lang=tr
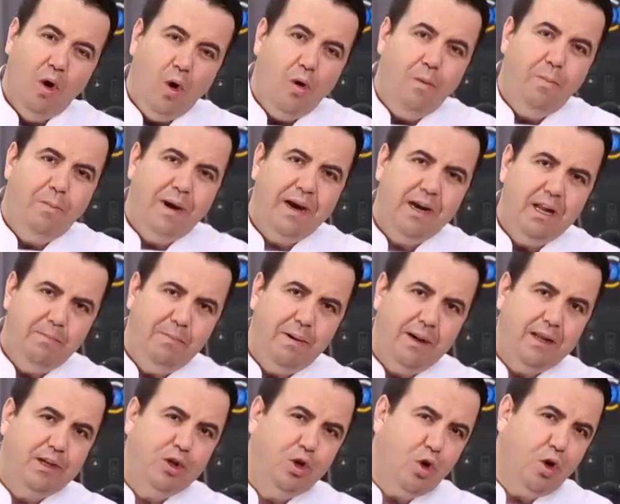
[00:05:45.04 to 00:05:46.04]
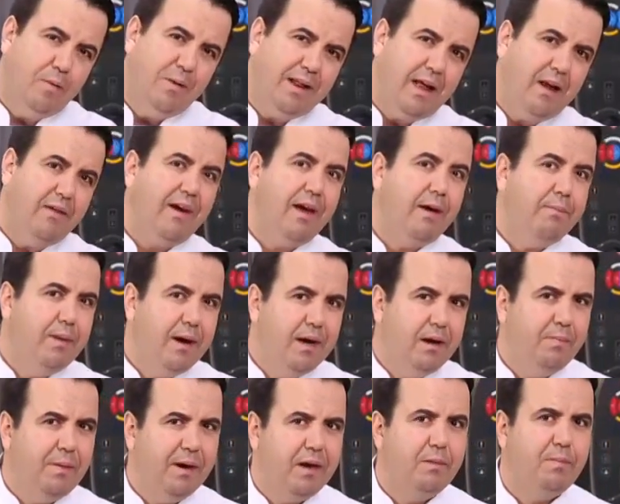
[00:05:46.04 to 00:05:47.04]
O parıl parıl çorbalar veya
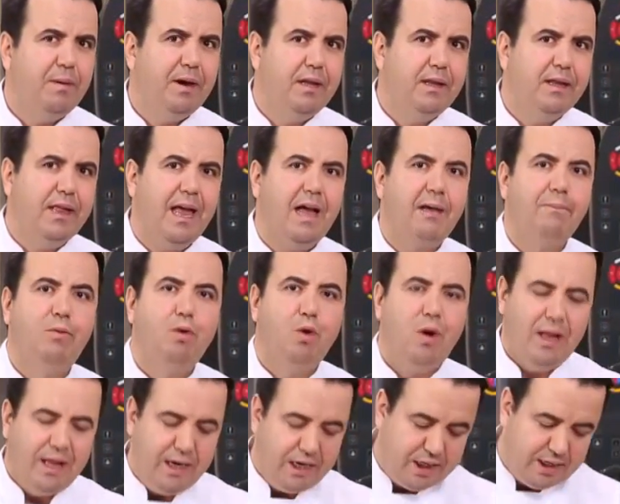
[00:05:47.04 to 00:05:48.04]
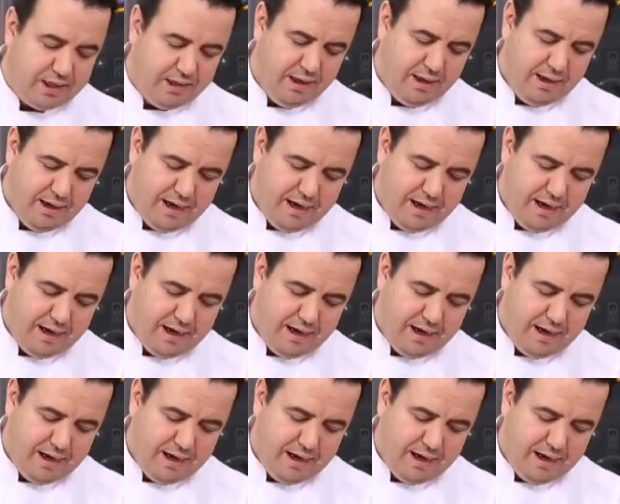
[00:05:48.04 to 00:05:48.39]
parıl parıl parıl diyen püreler için